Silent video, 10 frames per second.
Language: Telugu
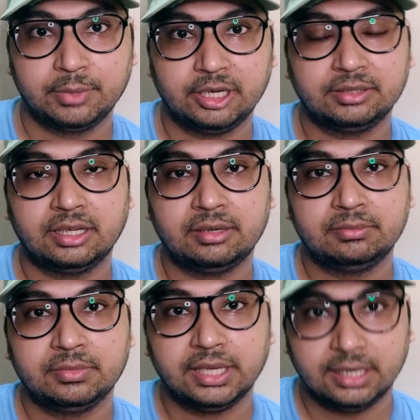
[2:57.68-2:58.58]
మనందరం
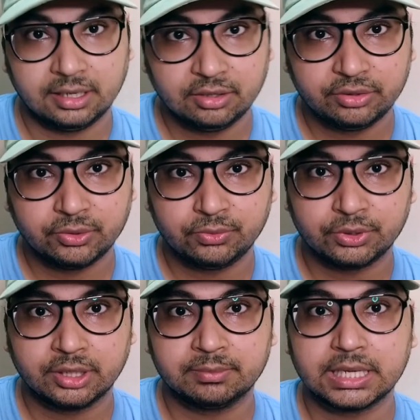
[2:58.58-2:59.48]
ఇళ్లలోనే
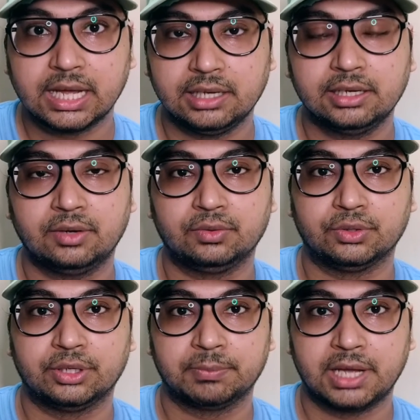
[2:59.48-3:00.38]
ఉంటున్నాం ఖాళీగా
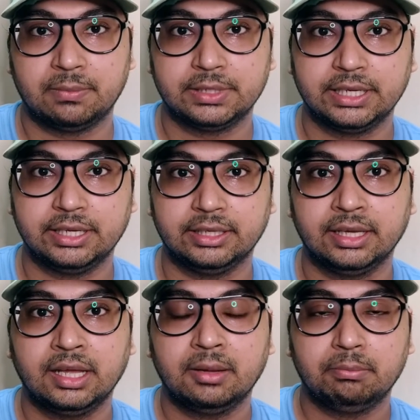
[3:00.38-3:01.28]
ఉంటున్నాం కాబట్టి
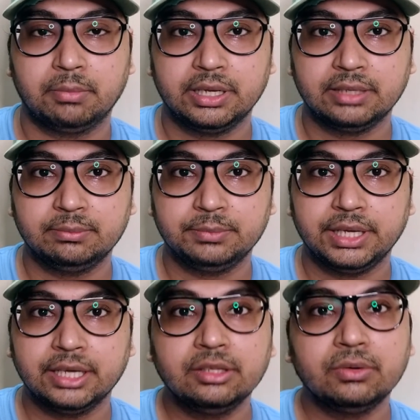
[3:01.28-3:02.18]
మనం
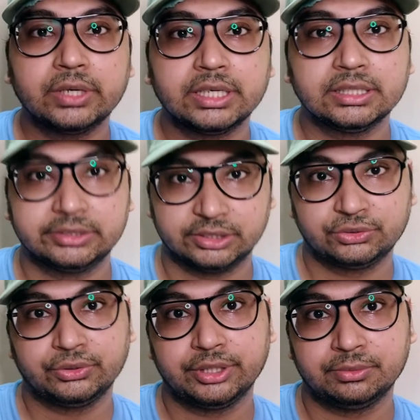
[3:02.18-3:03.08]
ఏదో ఒకటి
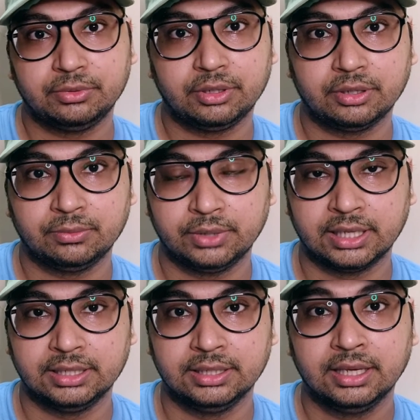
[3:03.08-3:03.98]
చేస్తూనే
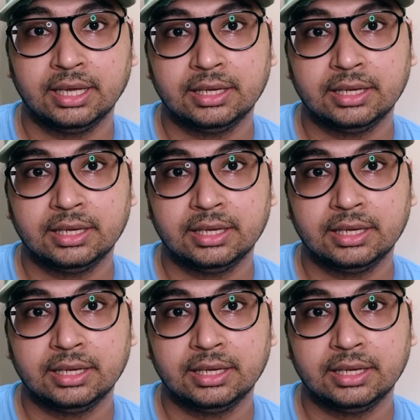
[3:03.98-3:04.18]
ఉండాలి